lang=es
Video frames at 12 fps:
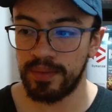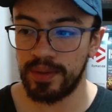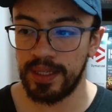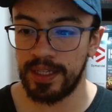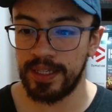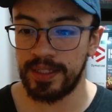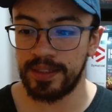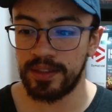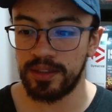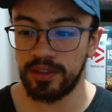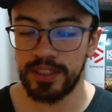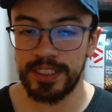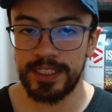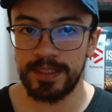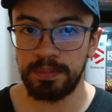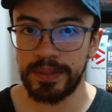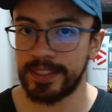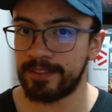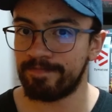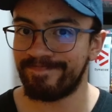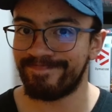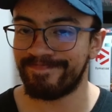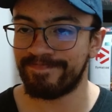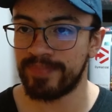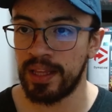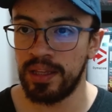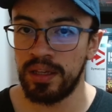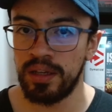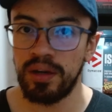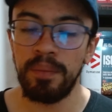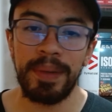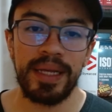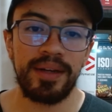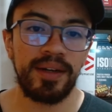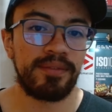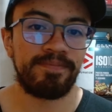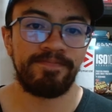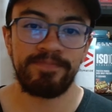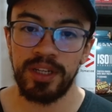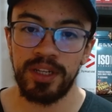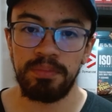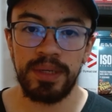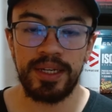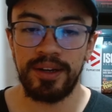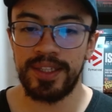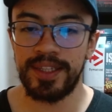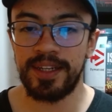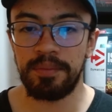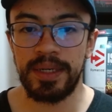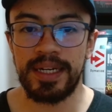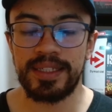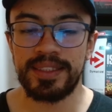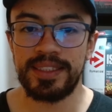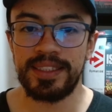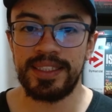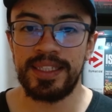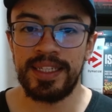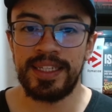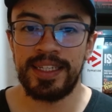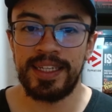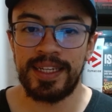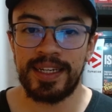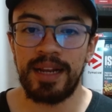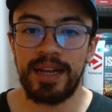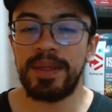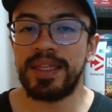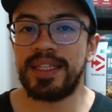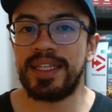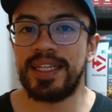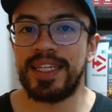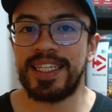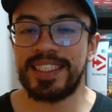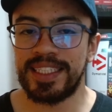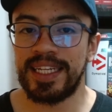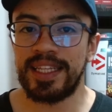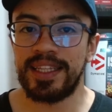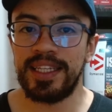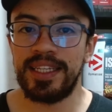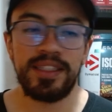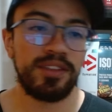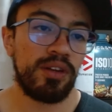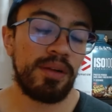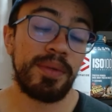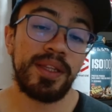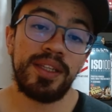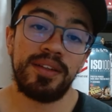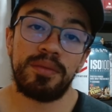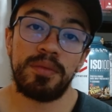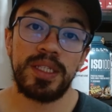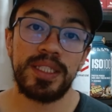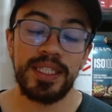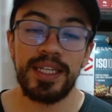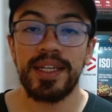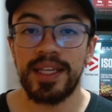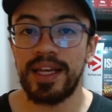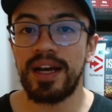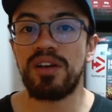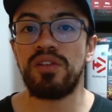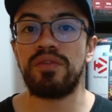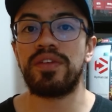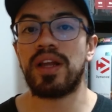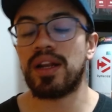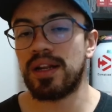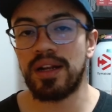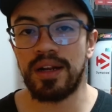entonces, pues complicado, complicado determinar si realmente es creatina y solamente, como les dije, queda confiar en el